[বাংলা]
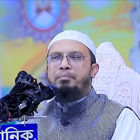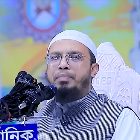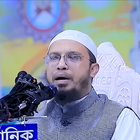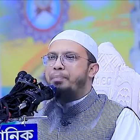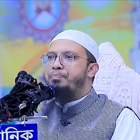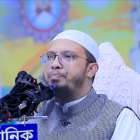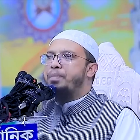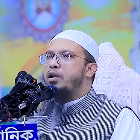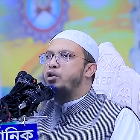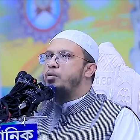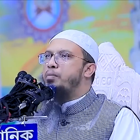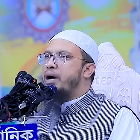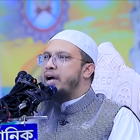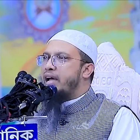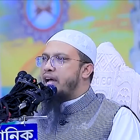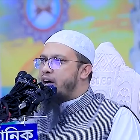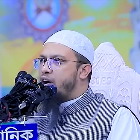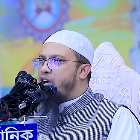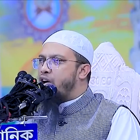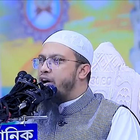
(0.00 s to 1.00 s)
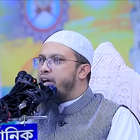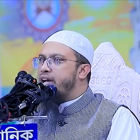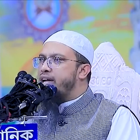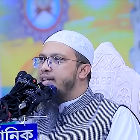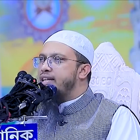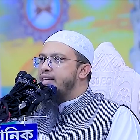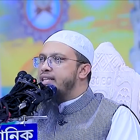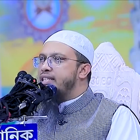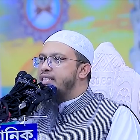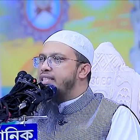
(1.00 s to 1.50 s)
বাপমারও মায়া হয়
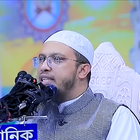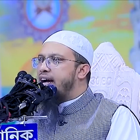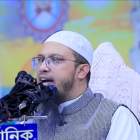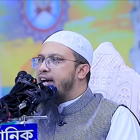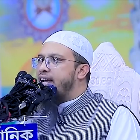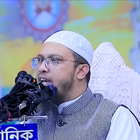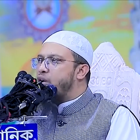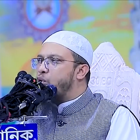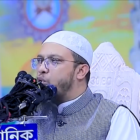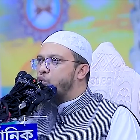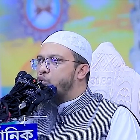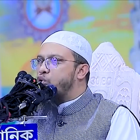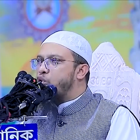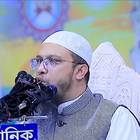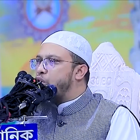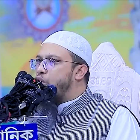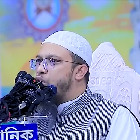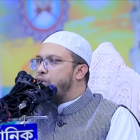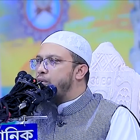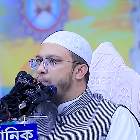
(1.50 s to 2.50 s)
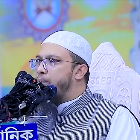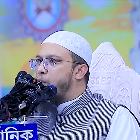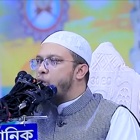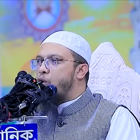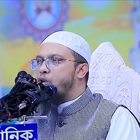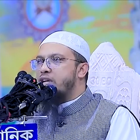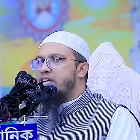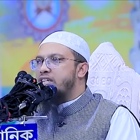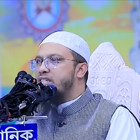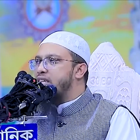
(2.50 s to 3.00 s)
যে হায় রে ও তো
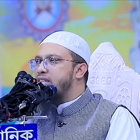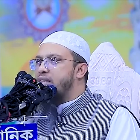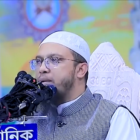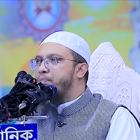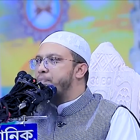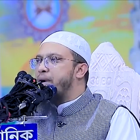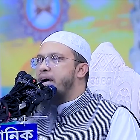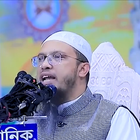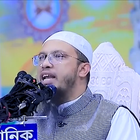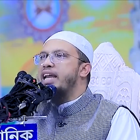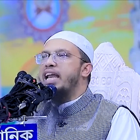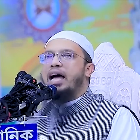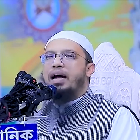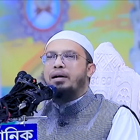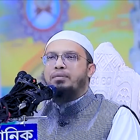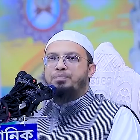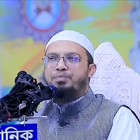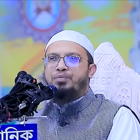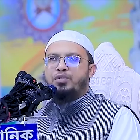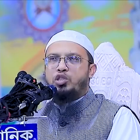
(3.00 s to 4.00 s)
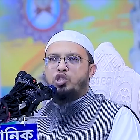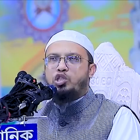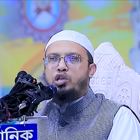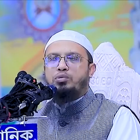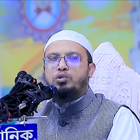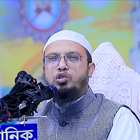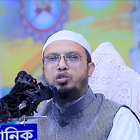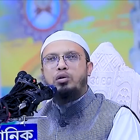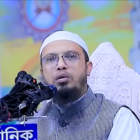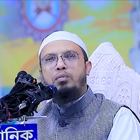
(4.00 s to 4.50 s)
বড়টার সাথে পারে না
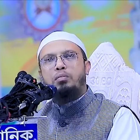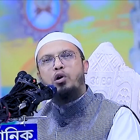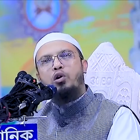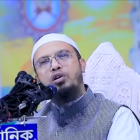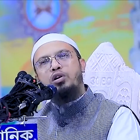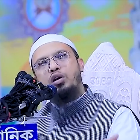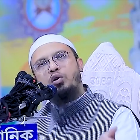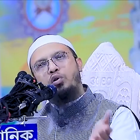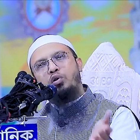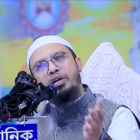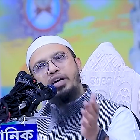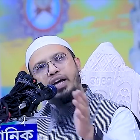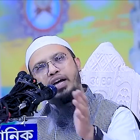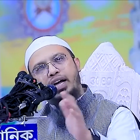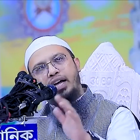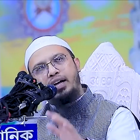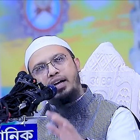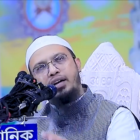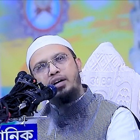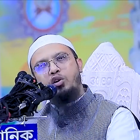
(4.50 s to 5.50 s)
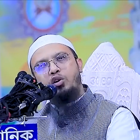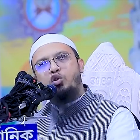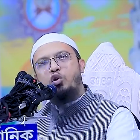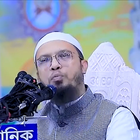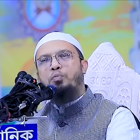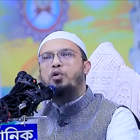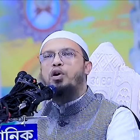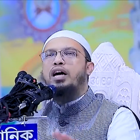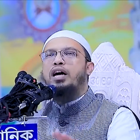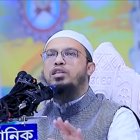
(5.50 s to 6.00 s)
সবসময় বড়টা ওকে
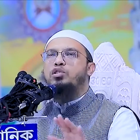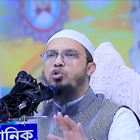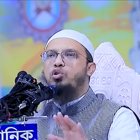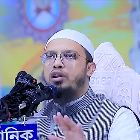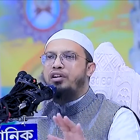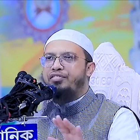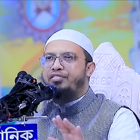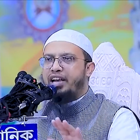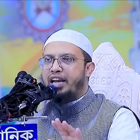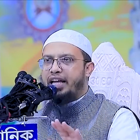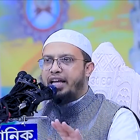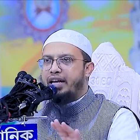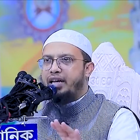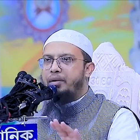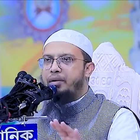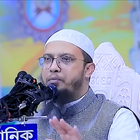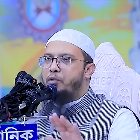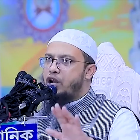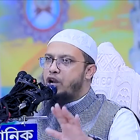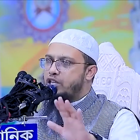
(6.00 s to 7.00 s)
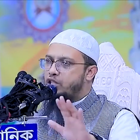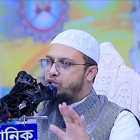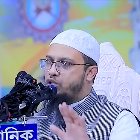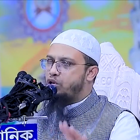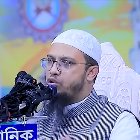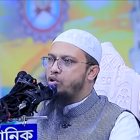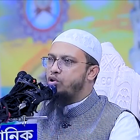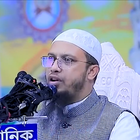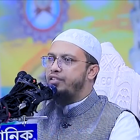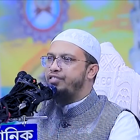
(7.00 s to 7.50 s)
কুপকাত করে ফেলে পরাস্ত
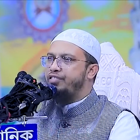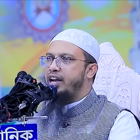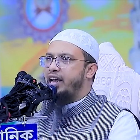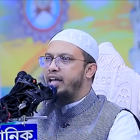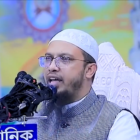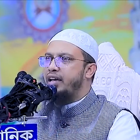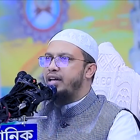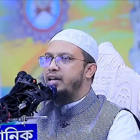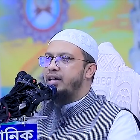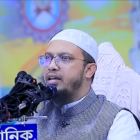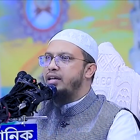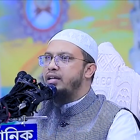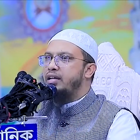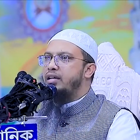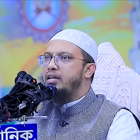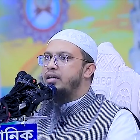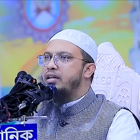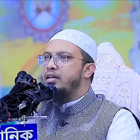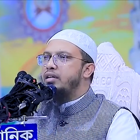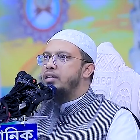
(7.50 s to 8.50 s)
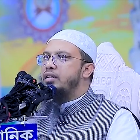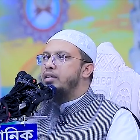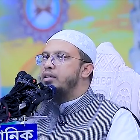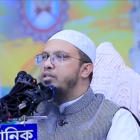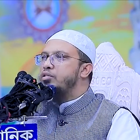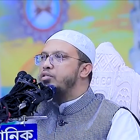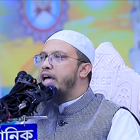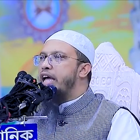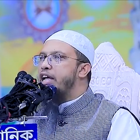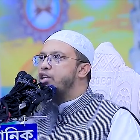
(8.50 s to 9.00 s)
করে ফেলে তো